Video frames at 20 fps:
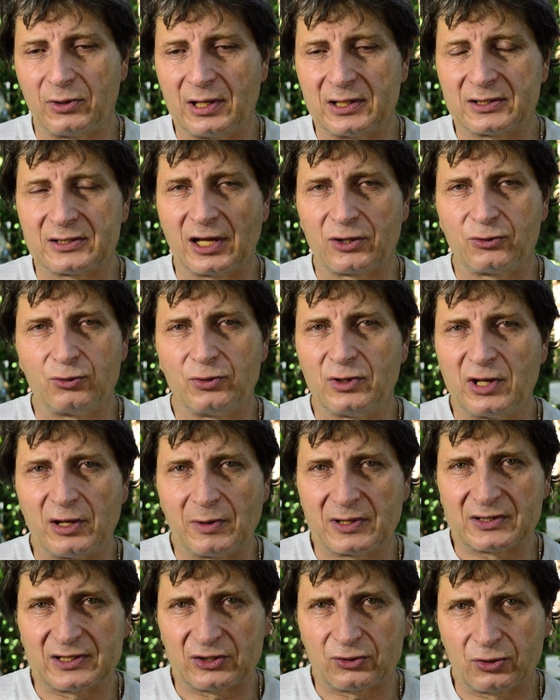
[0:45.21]
dei statuti di
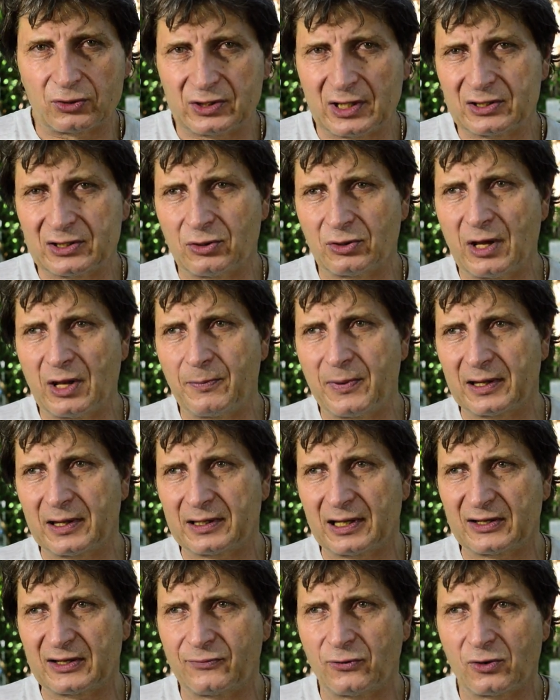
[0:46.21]
questa associazione per
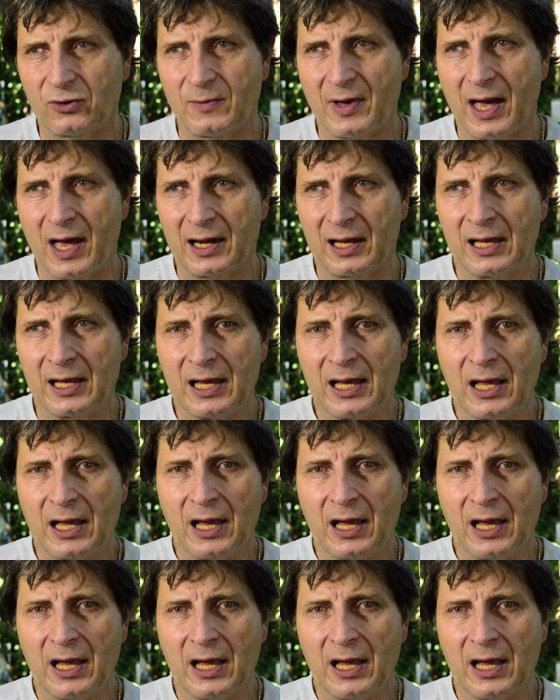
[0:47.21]
trasformare,